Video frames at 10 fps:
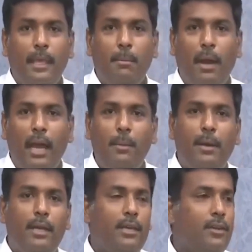ఈ మాయిల్
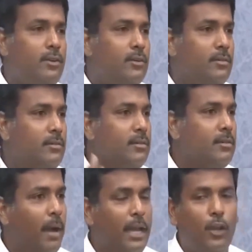బకీరు
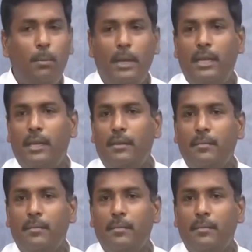మాయలో పడి